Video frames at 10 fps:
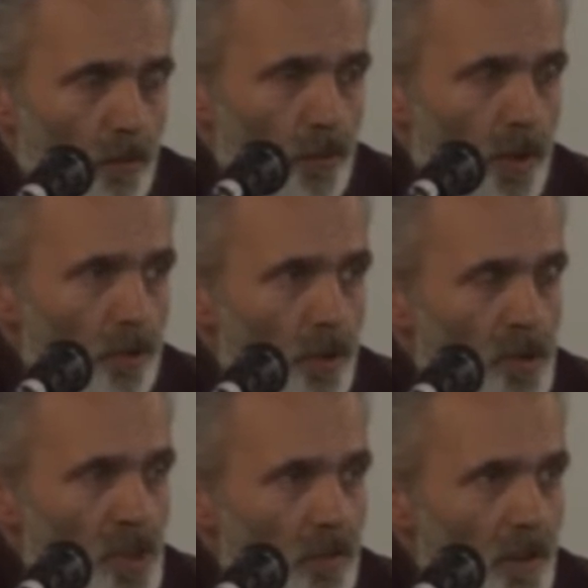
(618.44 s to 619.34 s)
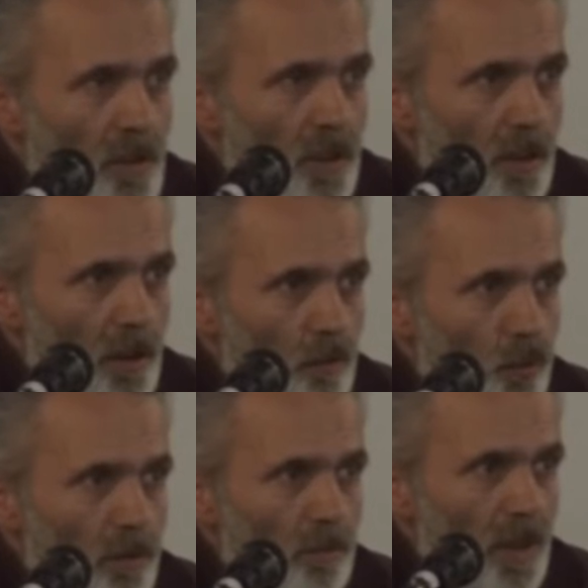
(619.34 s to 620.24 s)
Bu da diyor çevresi
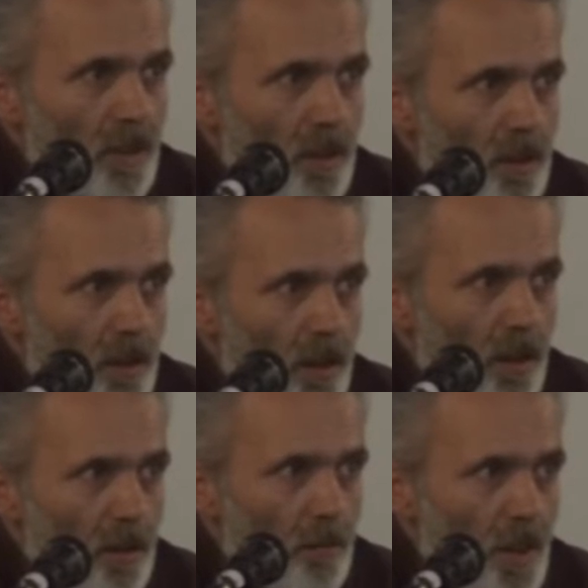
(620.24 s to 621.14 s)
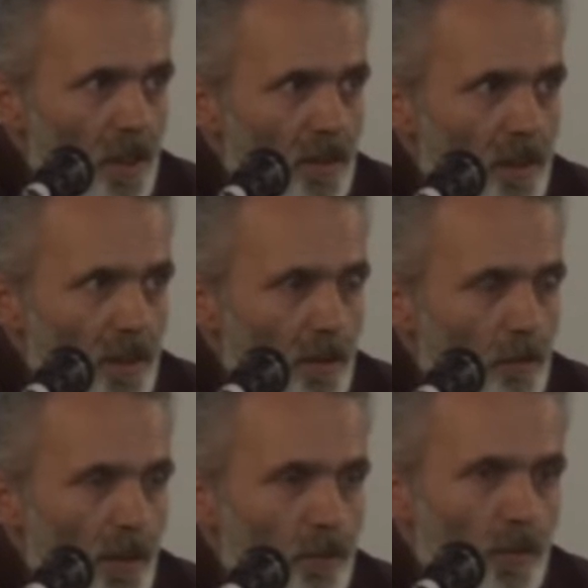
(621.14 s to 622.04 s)
muhibbiyet, merkezi
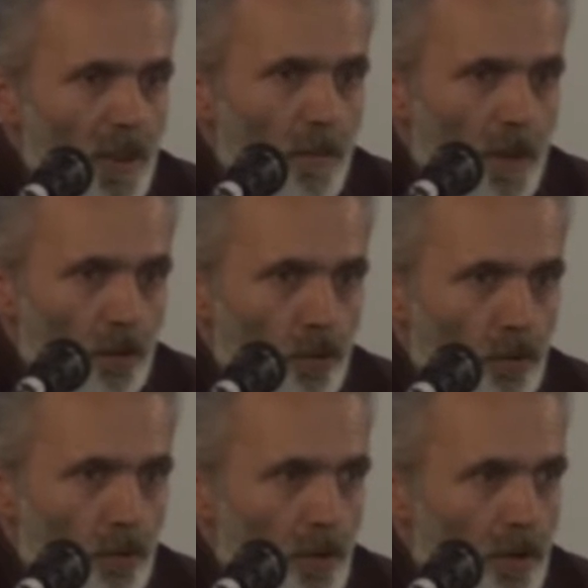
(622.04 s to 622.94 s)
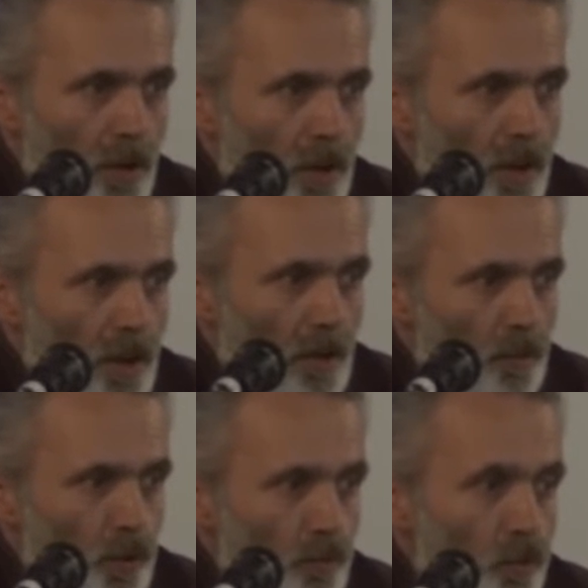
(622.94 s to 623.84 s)
mahbubiyet belirtiyor diyor.
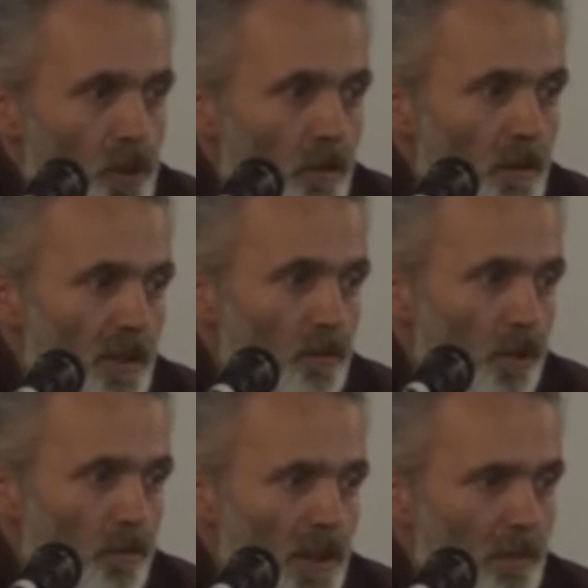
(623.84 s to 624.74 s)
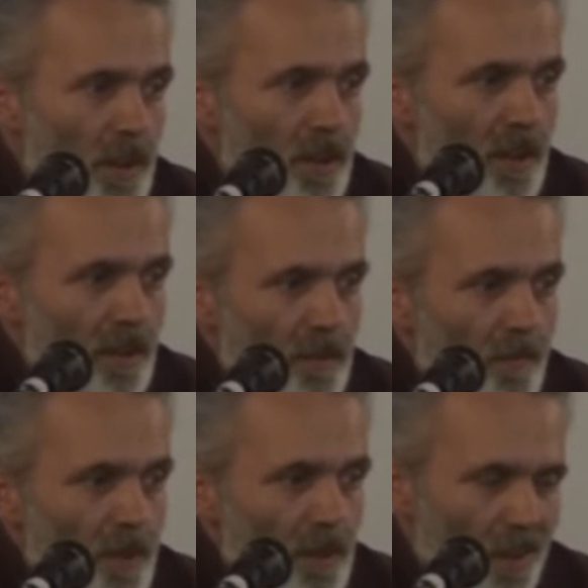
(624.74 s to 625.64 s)
Bu çevresi muhibbiyet belirten
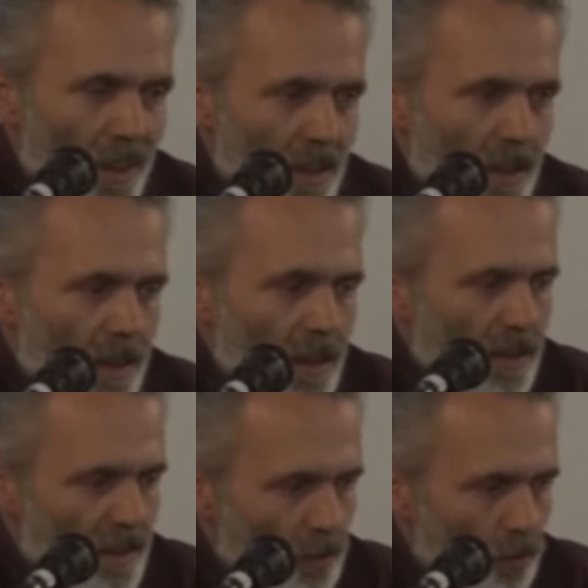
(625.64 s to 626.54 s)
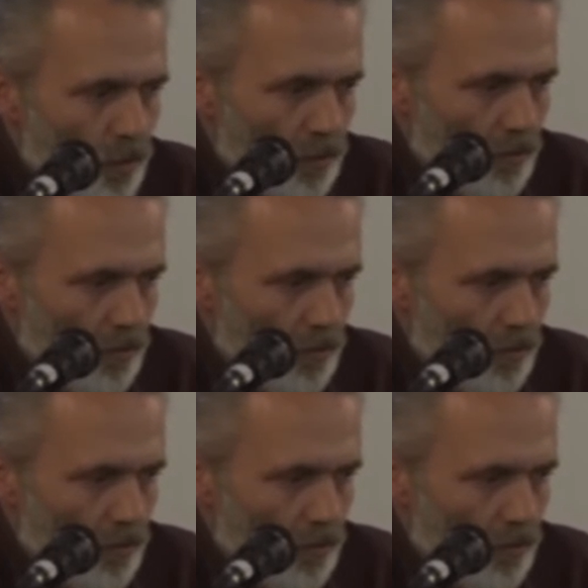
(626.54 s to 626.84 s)
daire yani aslında o